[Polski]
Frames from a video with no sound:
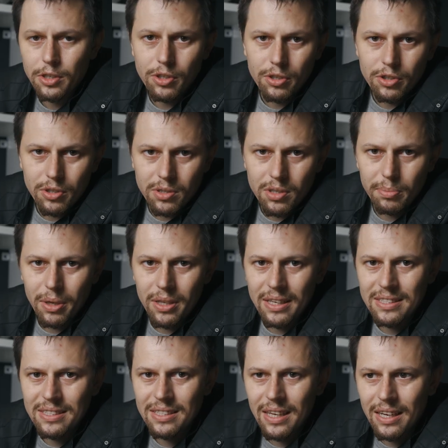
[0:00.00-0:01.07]
Jeśli chodzi o
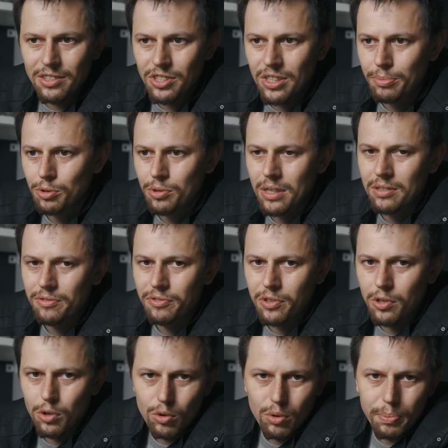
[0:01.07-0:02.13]
zrobienie zdjęć, na przykład w
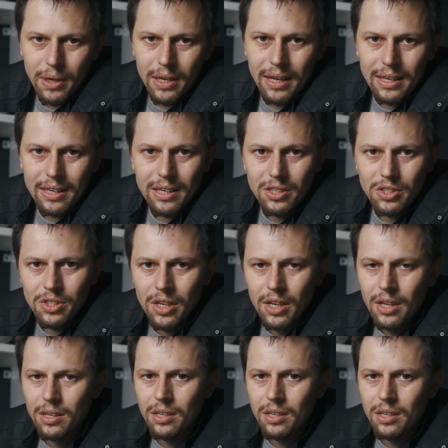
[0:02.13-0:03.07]
grupie jakiejś,